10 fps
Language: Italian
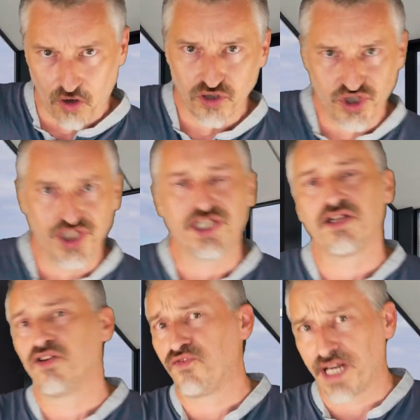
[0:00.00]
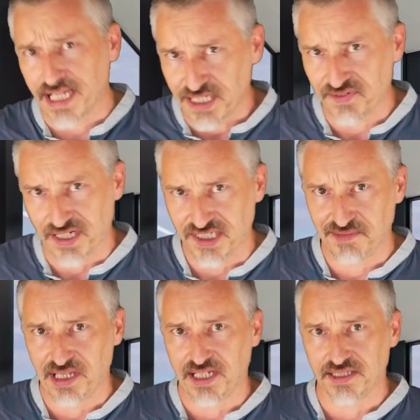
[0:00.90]
Oggi lo farai
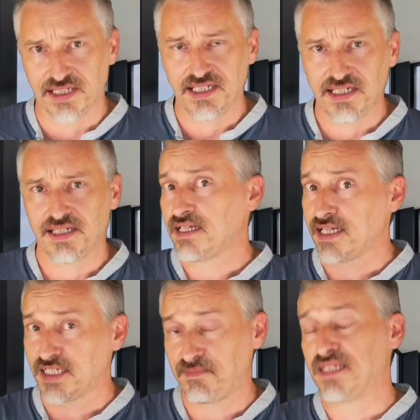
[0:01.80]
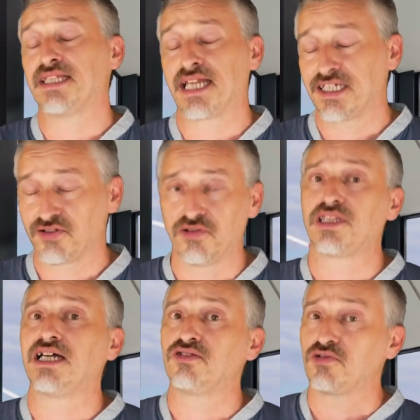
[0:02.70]
diversamente e spenderai
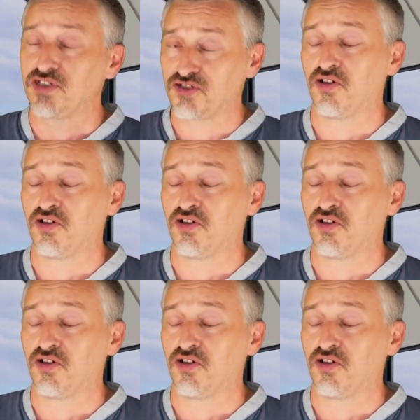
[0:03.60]
soltanto i